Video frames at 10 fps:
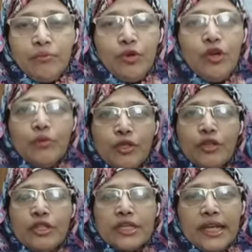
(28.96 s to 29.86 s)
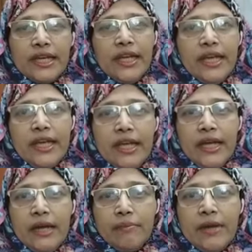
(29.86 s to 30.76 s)
মূল্যবোধ হচ্ছে কি
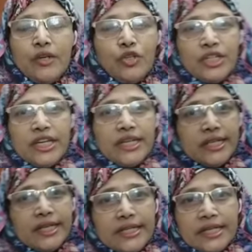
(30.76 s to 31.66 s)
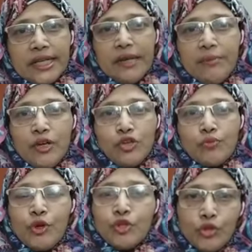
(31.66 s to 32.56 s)
মানুষ যে জিনিসটাকে মানুষ
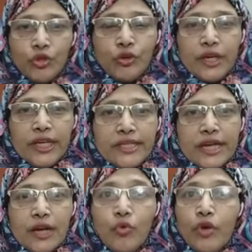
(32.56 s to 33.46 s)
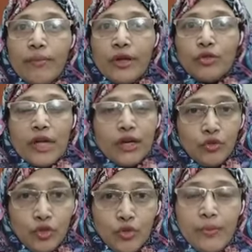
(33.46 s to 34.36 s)
পছন্দ করে যা করে মানুষ
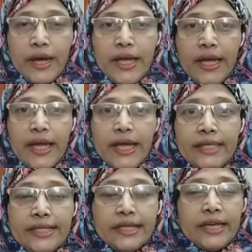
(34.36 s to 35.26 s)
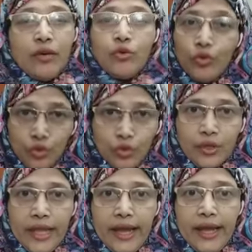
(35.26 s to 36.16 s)
আনন্দ পায় যেটাকে গুরুত্ব
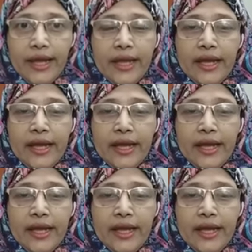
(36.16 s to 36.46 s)
দেয়